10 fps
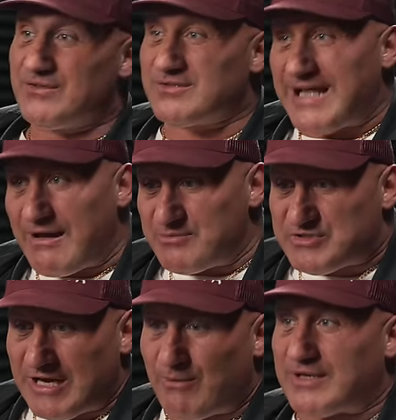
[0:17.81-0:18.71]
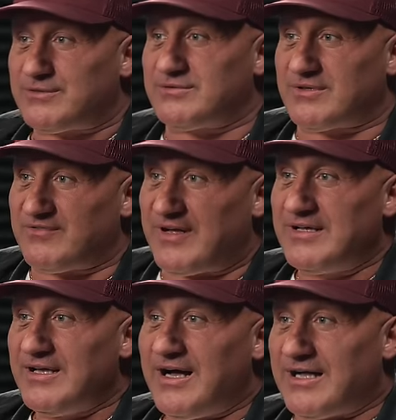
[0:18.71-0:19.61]
no dałem ciała, kurwa,
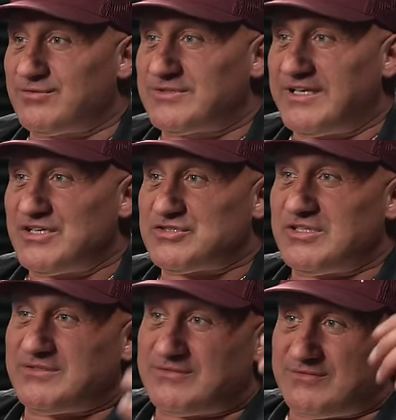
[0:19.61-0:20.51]
a tutaj jeszcze